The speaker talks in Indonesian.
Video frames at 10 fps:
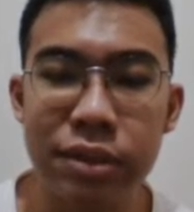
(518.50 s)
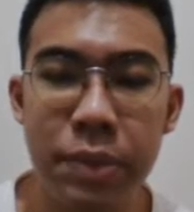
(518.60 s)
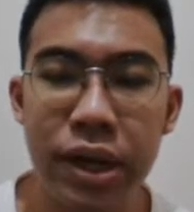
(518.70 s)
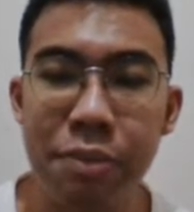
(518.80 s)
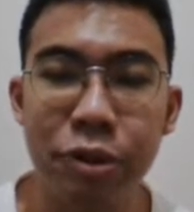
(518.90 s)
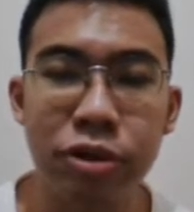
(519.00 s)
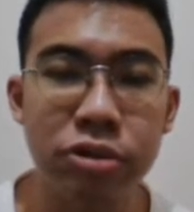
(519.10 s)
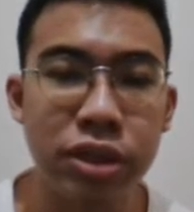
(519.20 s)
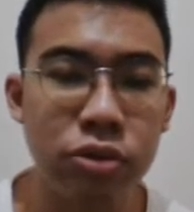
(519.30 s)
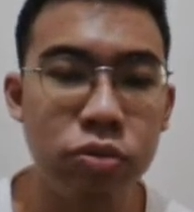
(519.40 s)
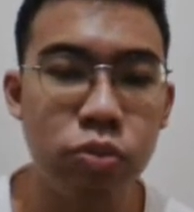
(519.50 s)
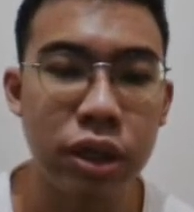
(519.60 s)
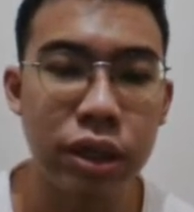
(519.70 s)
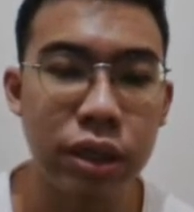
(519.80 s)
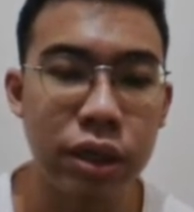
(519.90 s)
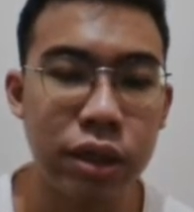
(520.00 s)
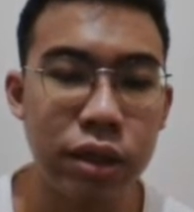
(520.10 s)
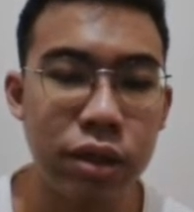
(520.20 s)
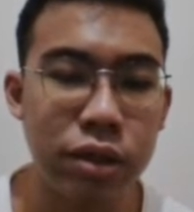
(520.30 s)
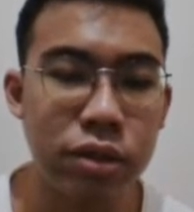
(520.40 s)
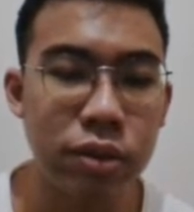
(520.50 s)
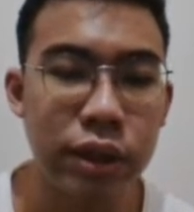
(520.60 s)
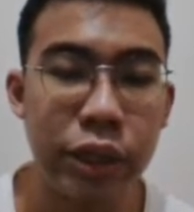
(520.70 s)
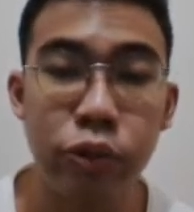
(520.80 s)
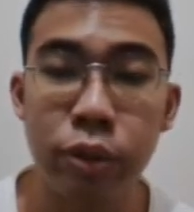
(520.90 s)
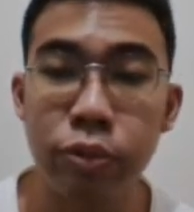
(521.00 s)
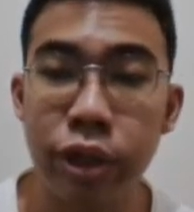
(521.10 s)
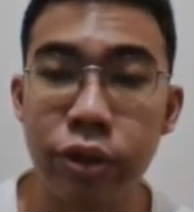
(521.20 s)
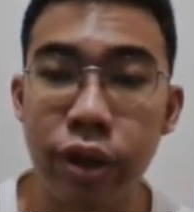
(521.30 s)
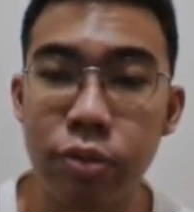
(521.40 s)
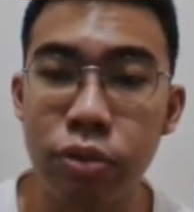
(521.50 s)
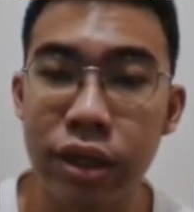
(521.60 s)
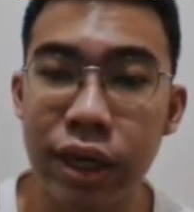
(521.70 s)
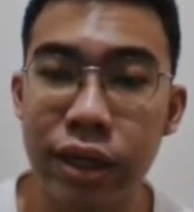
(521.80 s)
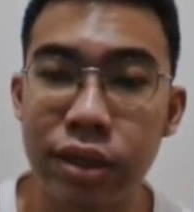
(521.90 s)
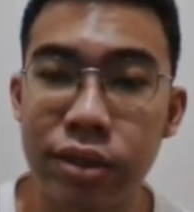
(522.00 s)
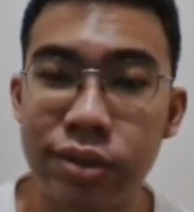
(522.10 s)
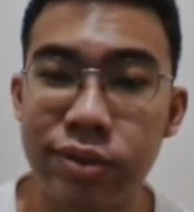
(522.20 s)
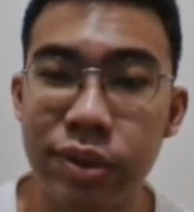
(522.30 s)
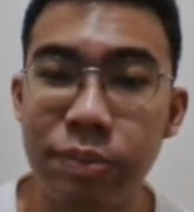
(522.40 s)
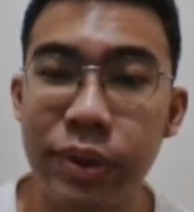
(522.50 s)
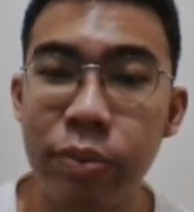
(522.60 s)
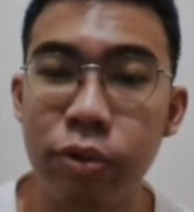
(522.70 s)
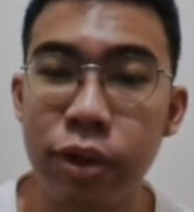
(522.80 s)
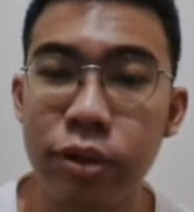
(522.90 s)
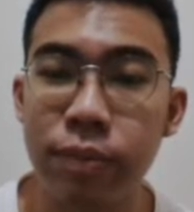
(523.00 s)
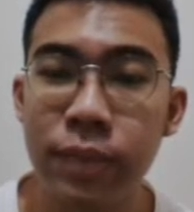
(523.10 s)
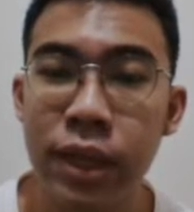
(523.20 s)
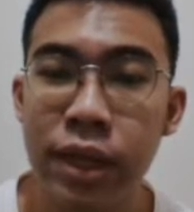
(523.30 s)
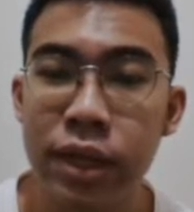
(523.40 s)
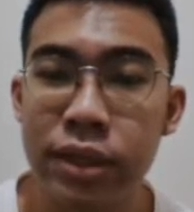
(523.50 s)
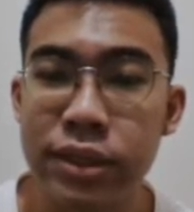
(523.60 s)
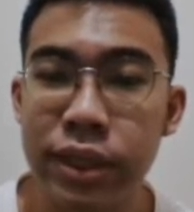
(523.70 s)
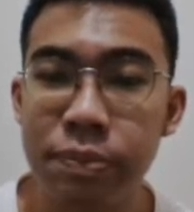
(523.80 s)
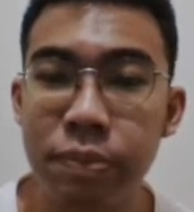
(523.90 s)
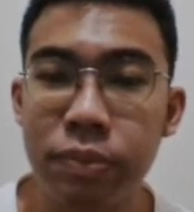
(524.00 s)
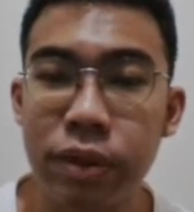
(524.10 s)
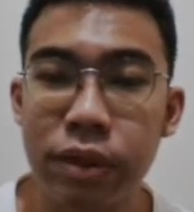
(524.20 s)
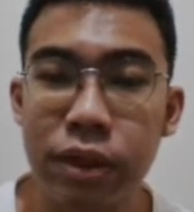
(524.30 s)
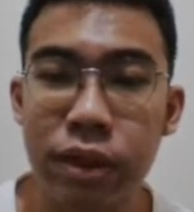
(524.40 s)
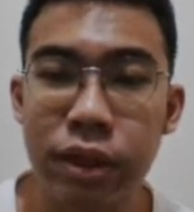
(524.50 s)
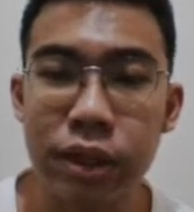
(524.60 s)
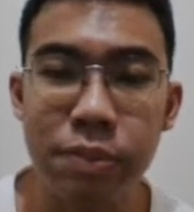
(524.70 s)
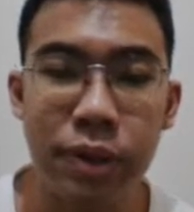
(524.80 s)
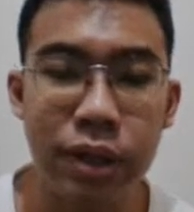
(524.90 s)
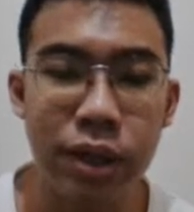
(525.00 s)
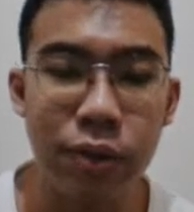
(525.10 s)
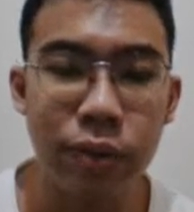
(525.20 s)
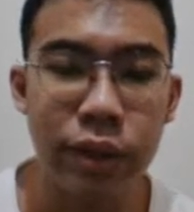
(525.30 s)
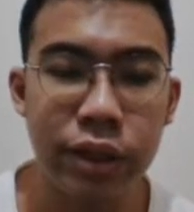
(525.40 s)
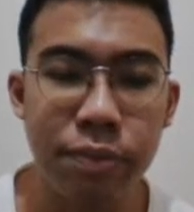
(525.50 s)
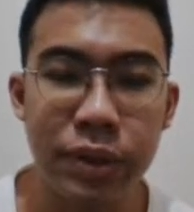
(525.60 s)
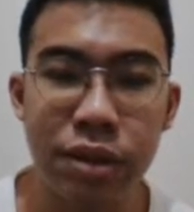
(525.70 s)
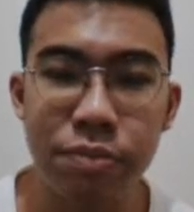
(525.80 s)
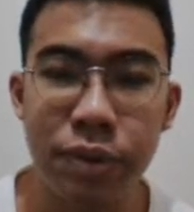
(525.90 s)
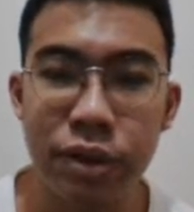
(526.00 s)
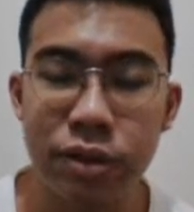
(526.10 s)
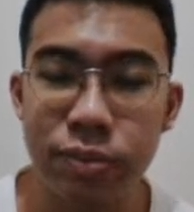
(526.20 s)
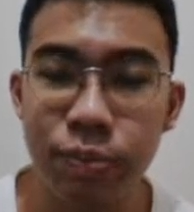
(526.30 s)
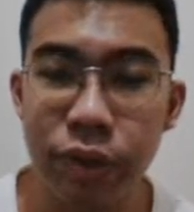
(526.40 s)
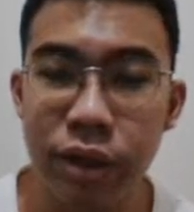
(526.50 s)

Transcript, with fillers: gak mau terlalu jauh buat uh, ituin burrito ya buat uh, beli burrito. Nah, jadi uh, kita bakal taruh di tempat-tempat yang